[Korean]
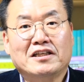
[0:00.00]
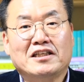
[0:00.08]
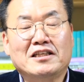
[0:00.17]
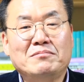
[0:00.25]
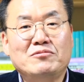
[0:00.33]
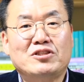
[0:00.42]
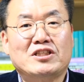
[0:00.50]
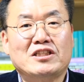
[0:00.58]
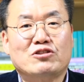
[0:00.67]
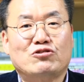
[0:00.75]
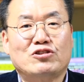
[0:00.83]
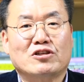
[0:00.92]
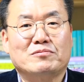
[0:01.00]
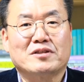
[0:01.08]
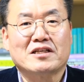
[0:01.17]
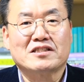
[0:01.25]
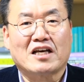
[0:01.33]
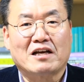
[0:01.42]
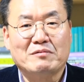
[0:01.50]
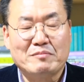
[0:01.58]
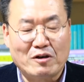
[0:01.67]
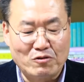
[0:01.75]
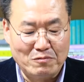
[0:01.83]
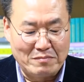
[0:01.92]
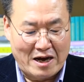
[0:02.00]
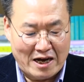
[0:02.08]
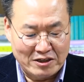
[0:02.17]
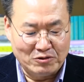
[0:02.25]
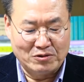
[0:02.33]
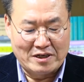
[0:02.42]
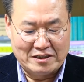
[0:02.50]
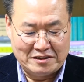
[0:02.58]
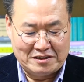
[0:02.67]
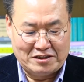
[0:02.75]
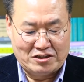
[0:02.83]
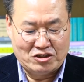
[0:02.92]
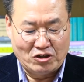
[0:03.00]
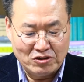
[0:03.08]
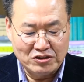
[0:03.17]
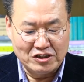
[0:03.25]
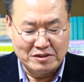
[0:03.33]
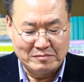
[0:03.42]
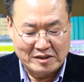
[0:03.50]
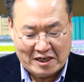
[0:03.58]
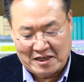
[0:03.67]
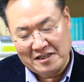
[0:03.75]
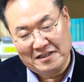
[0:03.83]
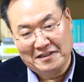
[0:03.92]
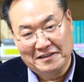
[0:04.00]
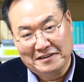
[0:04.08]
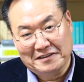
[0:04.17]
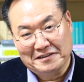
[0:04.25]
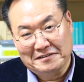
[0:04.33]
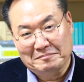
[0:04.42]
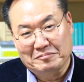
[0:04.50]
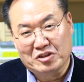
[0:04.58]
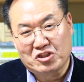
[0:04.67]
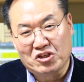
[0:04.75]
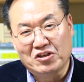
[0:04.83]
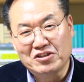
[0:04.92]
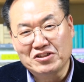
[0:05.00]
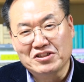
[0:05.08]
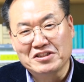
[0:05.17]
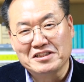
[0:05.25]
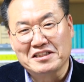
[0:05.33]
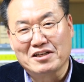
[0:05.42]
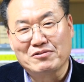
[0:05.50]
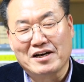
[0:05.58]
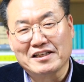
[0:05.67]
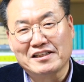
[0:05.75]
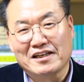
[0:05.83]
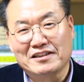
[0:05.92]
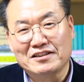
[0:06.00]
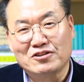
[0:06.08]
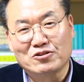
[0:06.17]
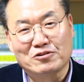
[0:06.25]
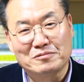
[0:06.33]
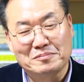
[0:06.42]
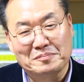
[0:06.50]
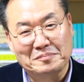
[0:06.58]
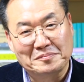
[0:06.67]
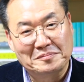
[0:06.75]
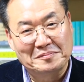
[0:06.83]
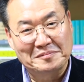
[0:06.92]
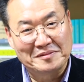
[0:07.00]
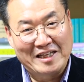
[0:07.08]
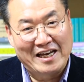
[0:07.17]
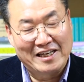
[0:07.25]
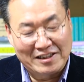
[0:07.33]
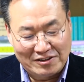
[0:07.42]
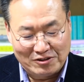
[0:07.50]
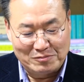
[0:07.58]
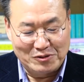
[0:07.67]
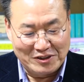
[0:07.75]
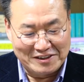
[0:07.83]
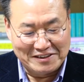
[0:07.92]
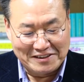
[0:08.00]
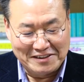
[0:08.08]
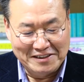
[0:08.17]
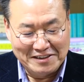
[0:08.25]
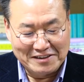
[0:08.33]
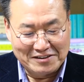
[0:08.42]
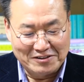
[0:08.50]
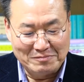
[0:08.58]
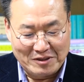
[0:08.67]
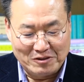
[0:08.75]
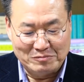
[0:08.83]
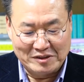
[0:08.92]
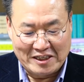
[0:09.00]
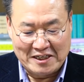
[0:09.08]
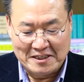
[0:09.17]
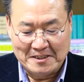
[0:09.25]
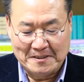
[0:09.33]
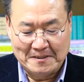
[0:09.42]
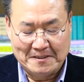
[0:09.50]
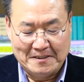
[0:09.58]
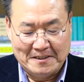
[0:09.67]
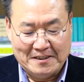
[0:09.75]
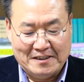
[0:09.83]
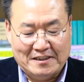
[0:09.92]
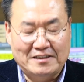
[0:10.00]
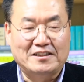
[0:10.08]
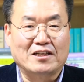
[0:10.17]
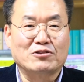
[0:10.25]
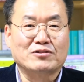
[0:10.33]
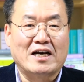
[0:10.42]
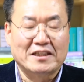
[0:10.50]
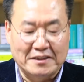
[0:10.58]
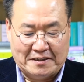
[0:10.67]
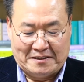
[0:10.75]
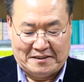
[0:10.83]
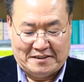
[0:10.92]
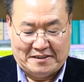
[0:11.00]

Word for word: 임시 취업을 한 사람이 바로 마리오라는 청년입니다. 뭐 청년이라고 하기에는 조금 음, 나이가 들어 보이는 그런 배우입니다. 이 네루다는